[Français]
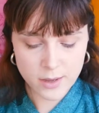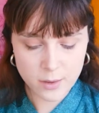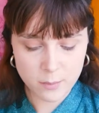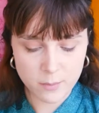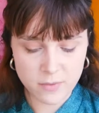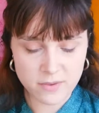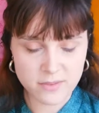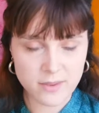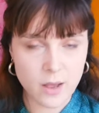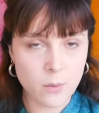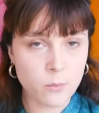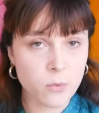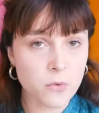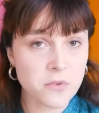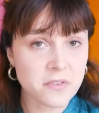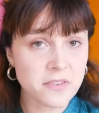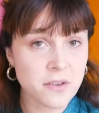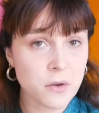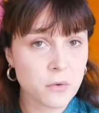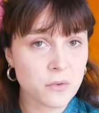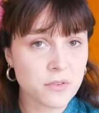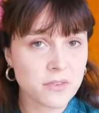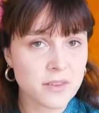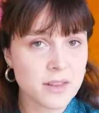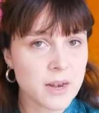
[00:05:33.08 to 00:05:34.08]
Mais c'est un peu
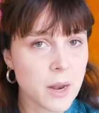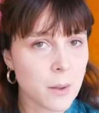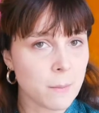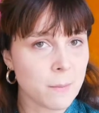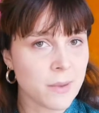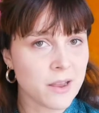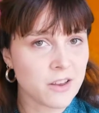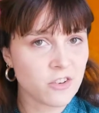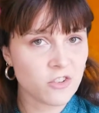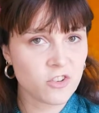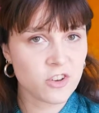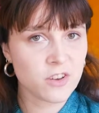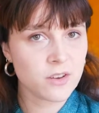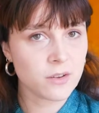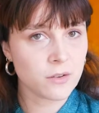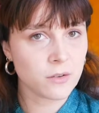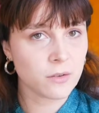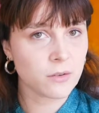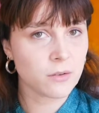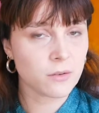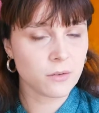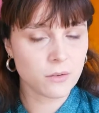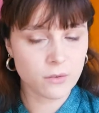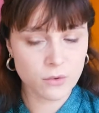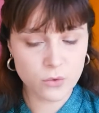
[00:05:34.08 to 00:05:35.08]
ça aussi la magie
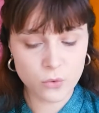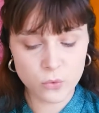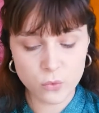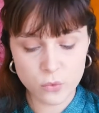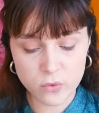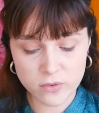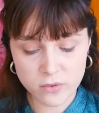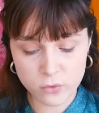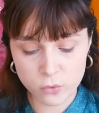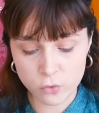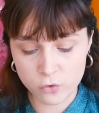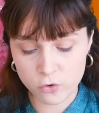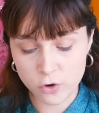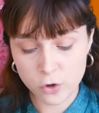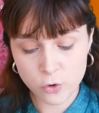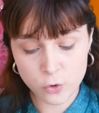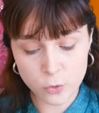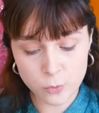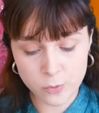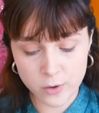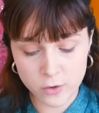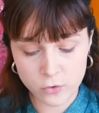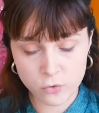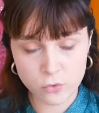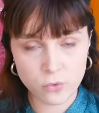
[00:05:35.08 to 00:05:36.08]
euh, de ce genre de
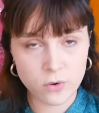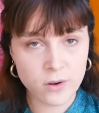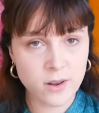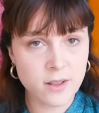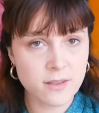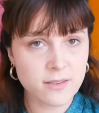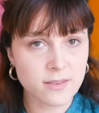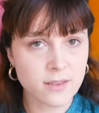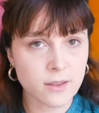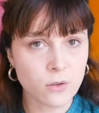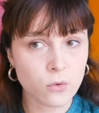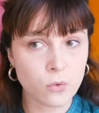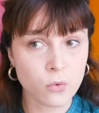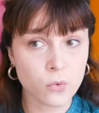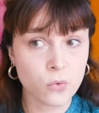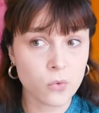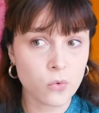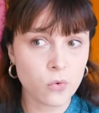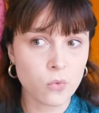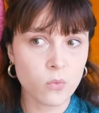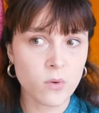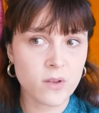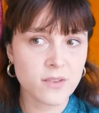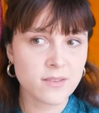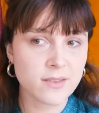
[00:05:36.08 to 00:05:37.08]
peinture-là, c'est que de
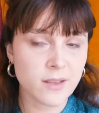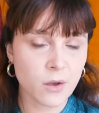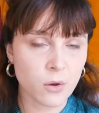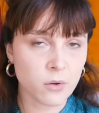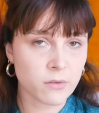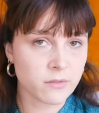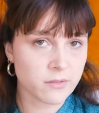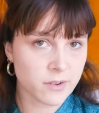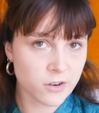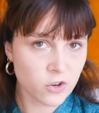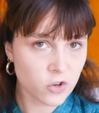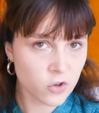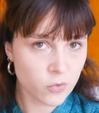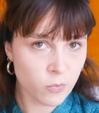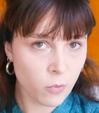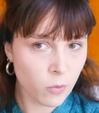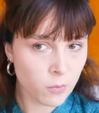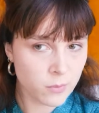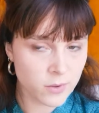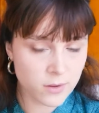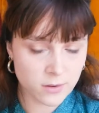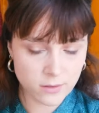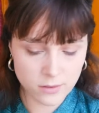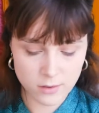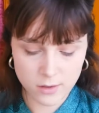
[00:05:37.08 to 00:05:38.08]
loin ça rend vachement
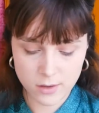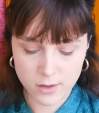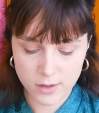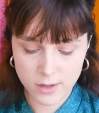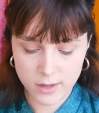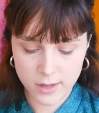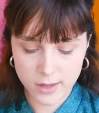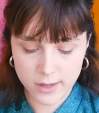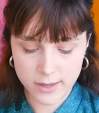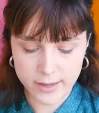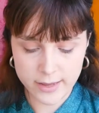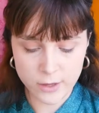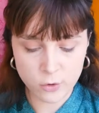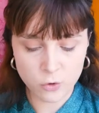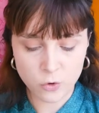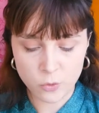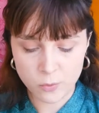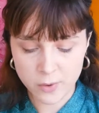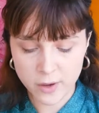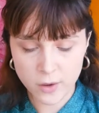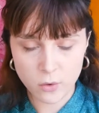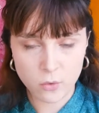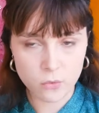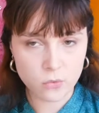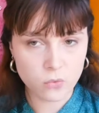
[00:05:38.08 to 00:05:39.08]
bien. Et de
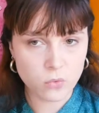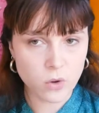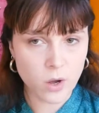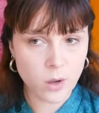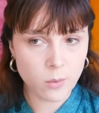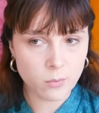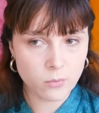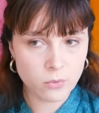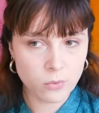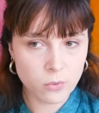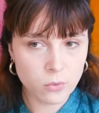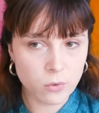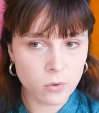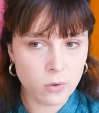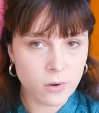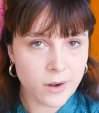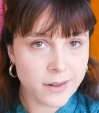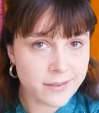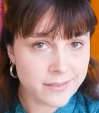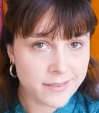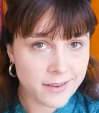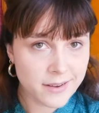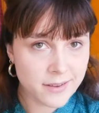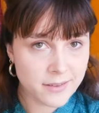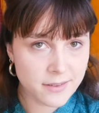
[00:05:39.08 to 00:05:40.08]
près, on voit un peu euh, la
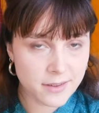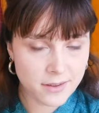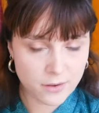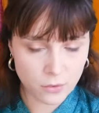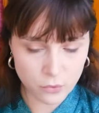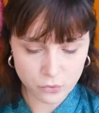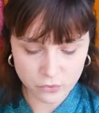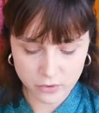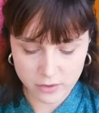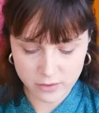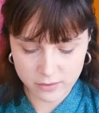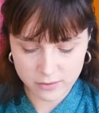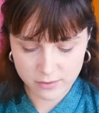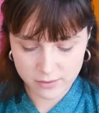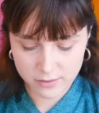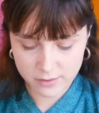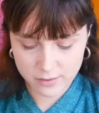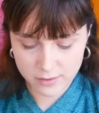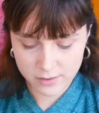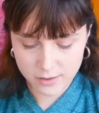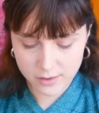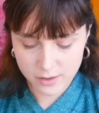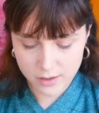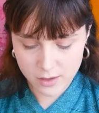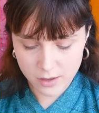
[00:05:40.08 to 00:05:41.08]
technique en fait.
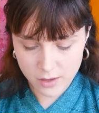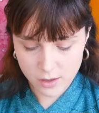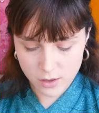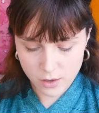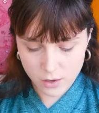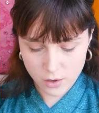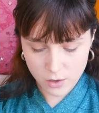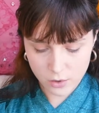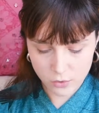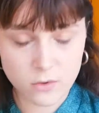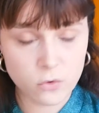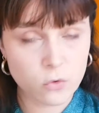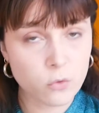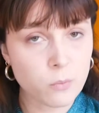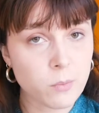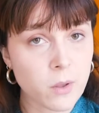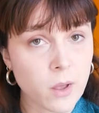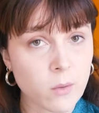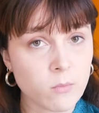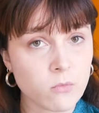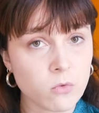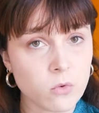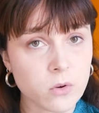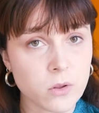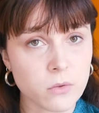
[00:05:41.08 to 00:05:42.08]
C'est
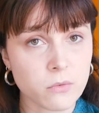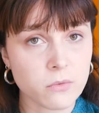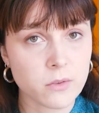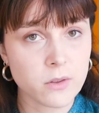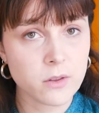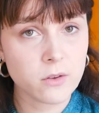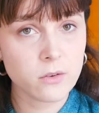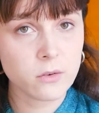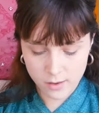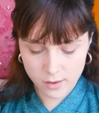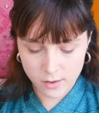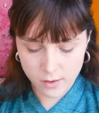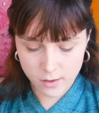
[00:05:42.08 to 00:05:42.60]
super bon les filles.